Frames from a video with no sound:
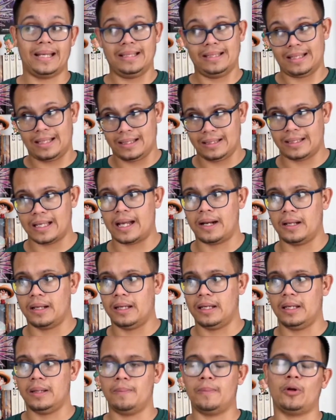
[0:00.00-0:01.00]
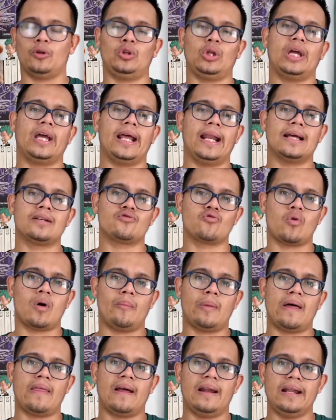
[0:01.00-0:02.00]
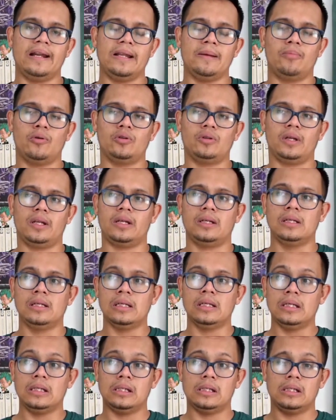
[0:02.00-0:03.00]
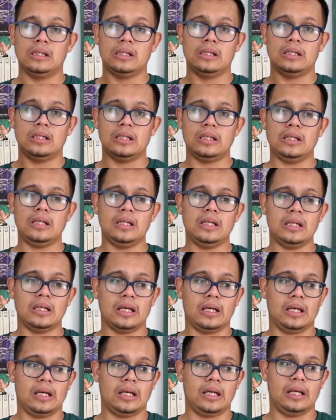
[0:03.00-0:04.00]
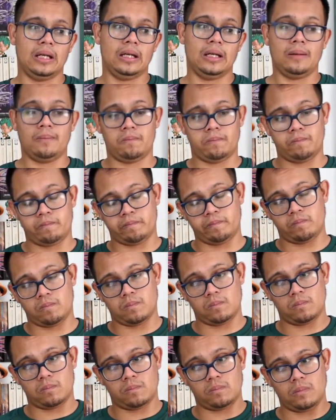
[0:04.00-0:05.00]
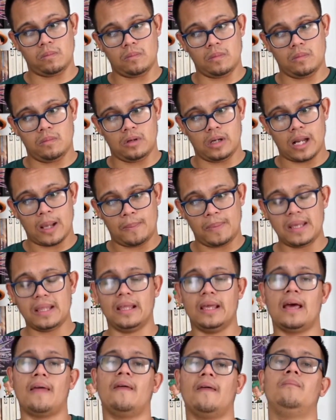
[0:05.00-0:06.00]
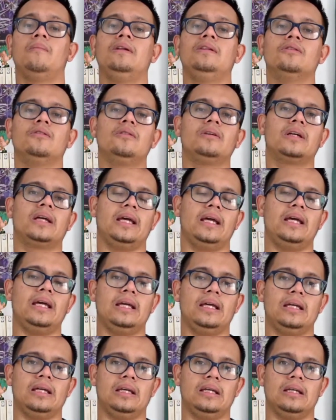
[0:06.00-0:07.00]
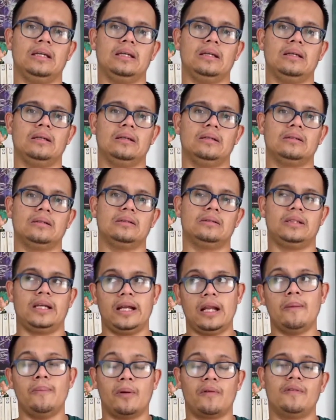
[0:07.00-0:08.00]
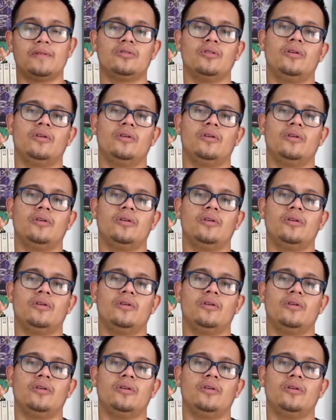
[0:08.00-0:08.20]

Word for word: para intentar proteger a su amada Lily Potter. Y el le pide a Dumbledore que sea eh, ser el